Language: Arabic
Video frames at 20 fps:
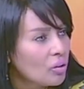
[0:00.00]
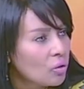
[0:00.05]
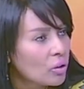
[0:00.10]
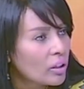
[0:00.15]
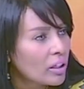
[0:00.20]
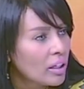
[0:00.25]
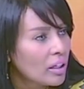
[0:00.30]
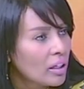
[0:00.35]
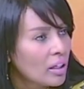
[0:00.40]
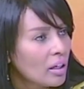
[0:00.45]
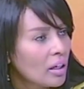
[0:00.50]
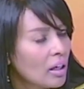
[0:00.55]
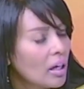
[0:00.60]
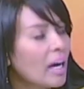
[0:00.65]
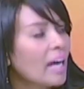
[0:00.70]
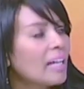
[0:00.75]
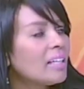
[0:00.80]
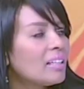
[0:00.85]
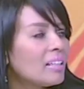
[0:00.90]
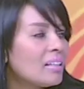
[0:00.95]
أوكي
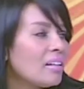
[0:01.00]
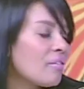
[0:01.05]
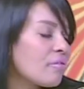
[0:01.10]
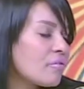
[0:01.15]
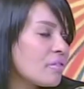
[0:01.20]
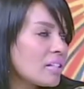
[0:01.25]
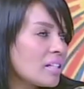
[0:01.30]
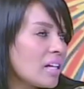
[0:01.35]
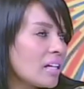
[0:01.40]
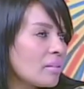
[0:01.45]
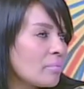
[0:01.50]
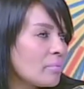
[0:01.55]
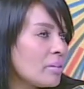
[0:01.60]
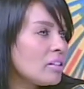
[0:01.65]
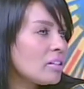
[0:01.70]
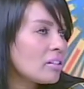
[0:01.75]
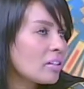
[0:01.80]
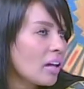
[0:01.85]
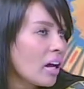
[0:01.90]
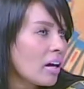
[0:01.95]
هيتنفذ
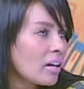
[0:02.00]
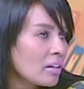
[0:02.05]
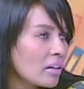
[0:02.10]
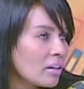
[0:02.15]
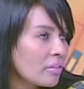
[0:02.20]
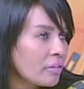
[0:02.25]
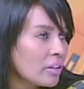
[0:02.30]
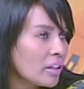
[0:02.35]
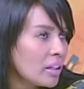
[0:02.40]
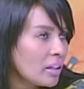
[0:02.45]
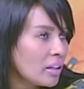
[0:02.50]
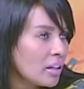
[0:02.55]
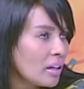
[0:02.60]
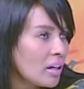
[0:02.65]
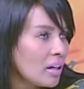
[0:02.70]
هتبتدي تتحرك فيه